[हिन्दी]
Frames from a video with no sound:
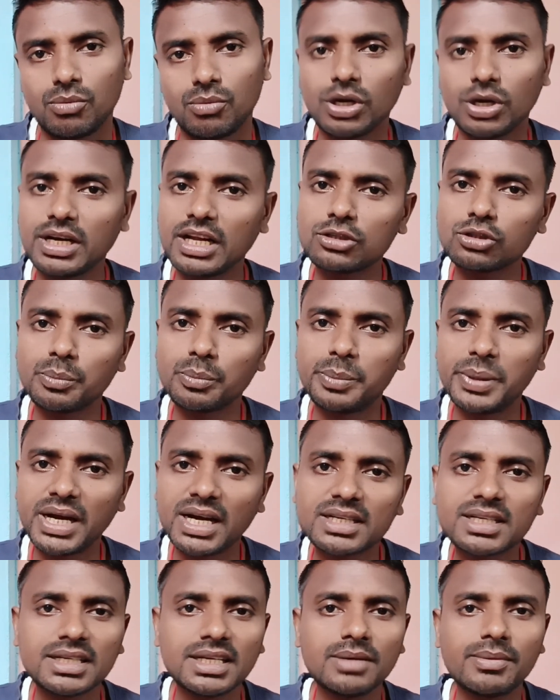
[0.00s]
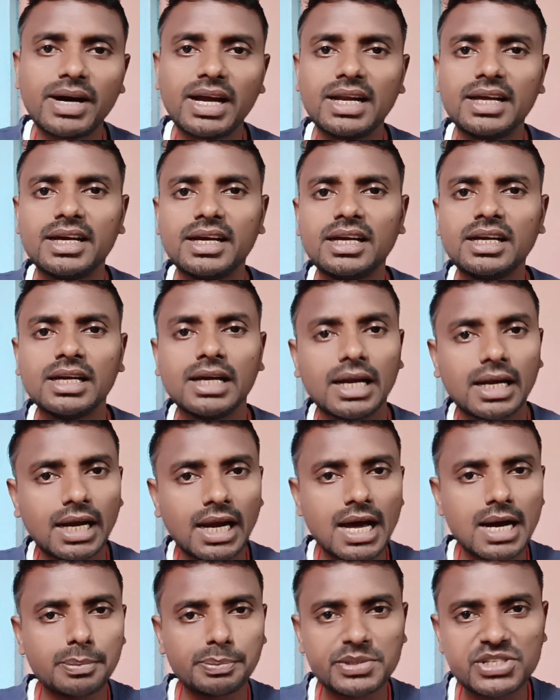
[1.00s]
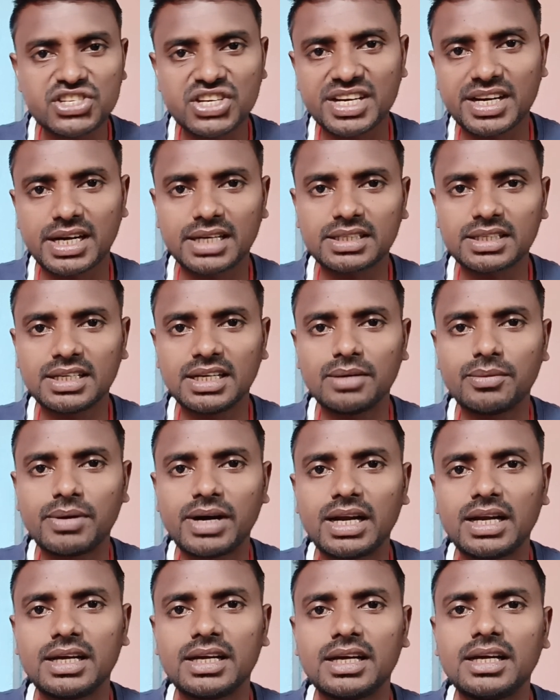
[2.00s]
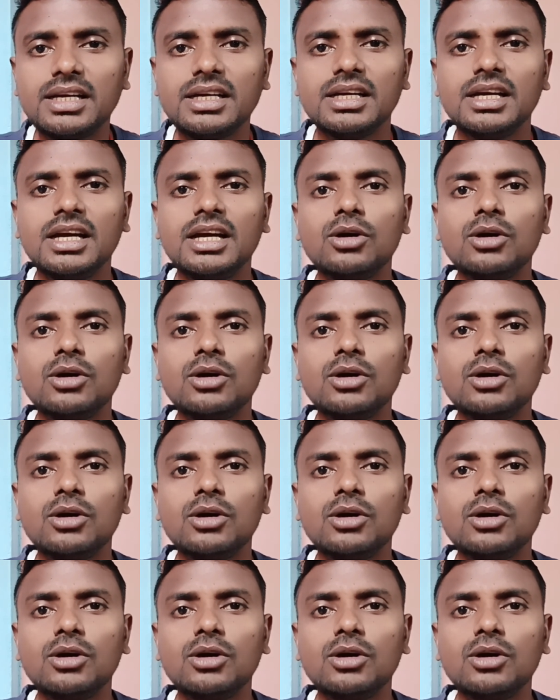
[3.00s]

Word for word: वो ना तो बैठने वाले हैं ना पीछे हटने वाले हैं